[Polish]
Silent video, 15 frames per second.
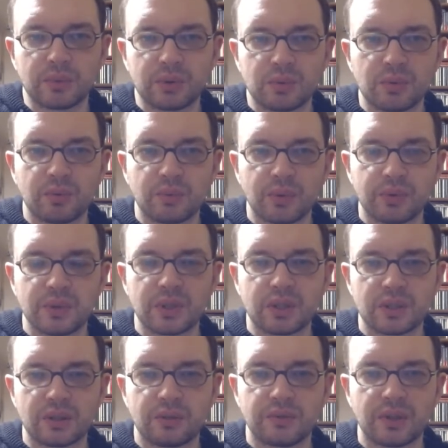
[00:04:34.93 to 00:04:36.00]
Powinniśmy mówić,
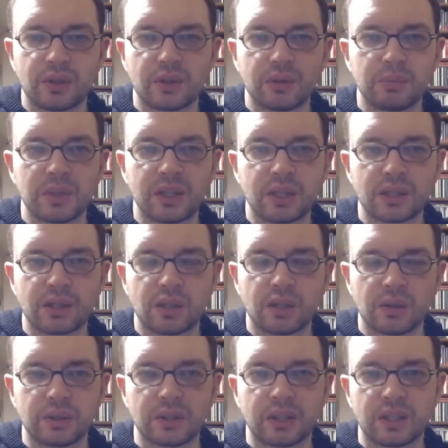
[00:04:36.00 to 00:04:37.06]
że są wieloryby i
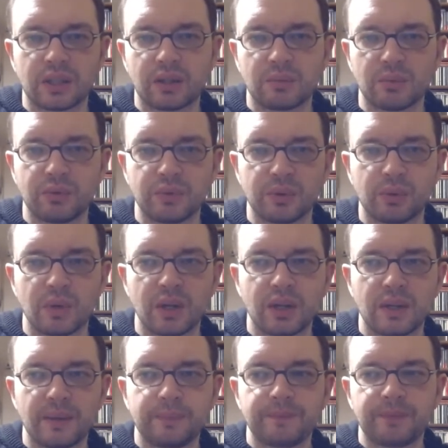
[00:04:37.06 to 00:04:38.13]
kaszaloty, tak jak mówił,
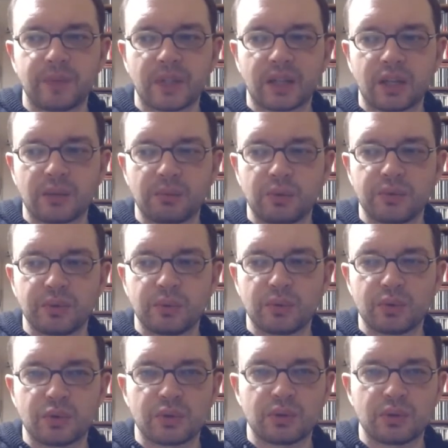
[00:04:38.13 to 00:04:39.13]
tak jak mówił